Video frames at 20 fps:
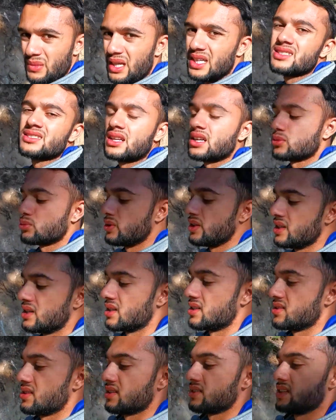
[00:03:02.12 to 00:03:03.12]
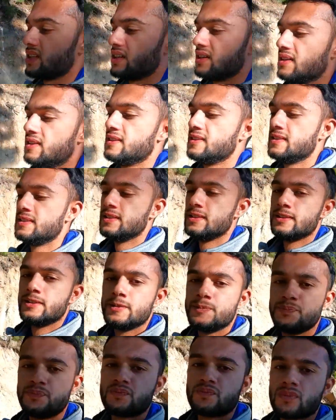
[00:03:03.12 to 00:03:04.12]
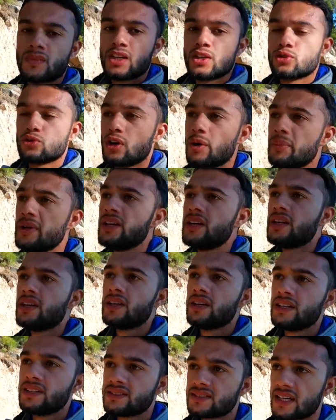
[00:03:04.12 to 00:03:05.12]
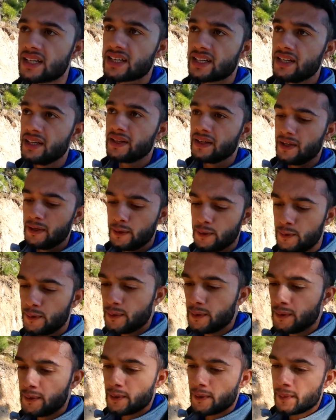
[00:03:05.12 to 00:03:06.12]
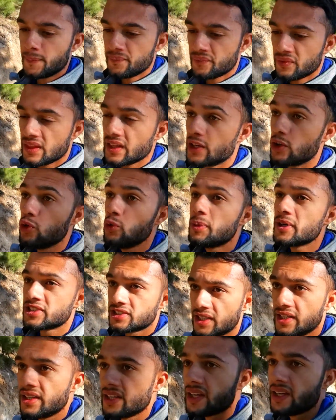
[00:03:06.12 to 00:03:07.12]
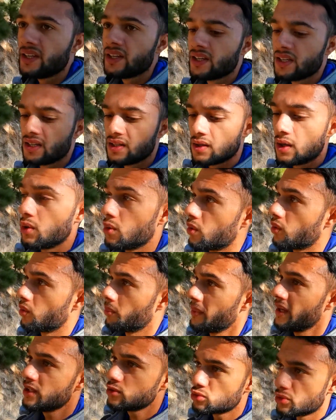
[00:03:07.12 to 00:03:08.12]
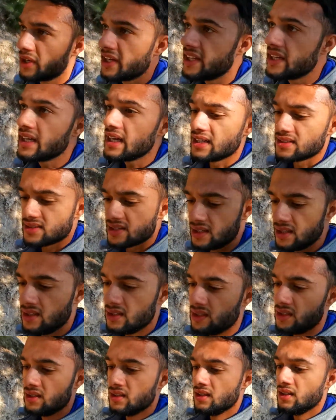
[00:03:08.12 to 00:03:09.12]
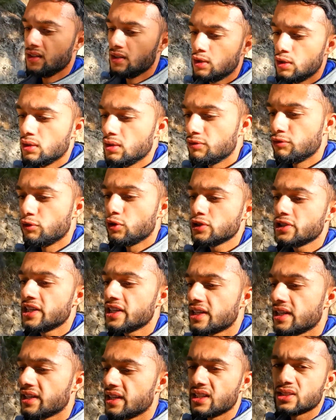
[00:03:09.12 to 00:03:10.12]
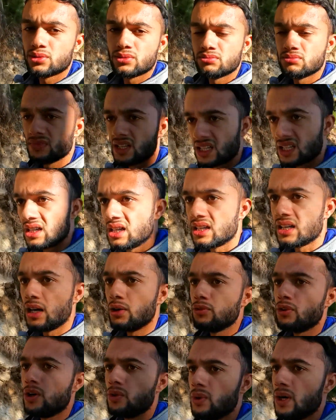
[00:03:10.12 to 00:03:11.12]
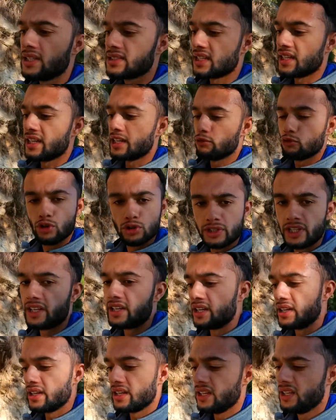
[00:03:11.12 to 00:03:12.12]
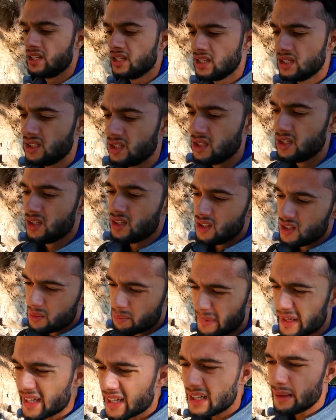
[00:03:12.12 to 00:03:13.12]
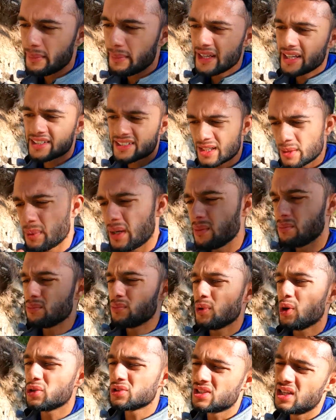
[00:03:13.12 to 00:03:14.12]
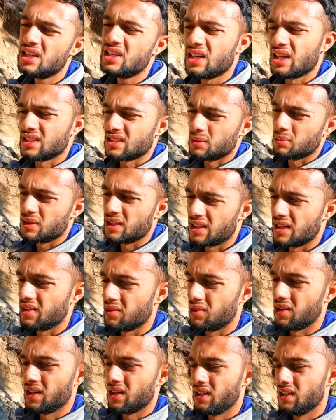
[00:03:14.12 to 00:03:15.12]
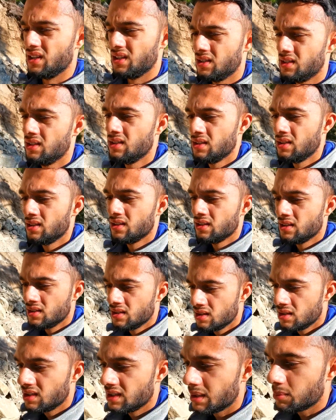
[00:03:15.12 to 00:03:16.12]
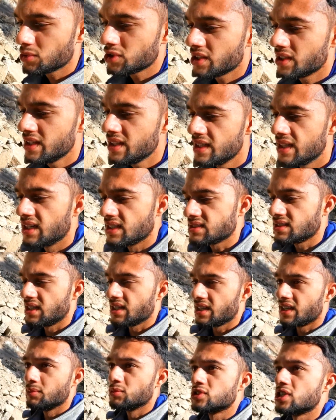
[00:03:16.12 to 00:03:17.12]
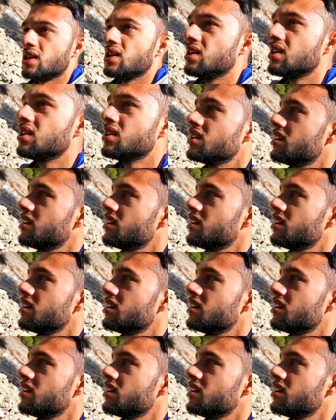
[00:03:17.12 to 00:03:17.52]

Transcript: इस तरह तो नहीं कर सकते ना तो अभी इस तरह करेंगे कि ऊपर जाएंगे और मेन जो एरिया से वो देखेंगे और गाँव वाँव आता है वो देखेंगे मेरे ख्याल में ये ट्रिप हम बहुत जल्दी ख़त्म करने वाले हैं और मुझे नहीं लगता कि मुझे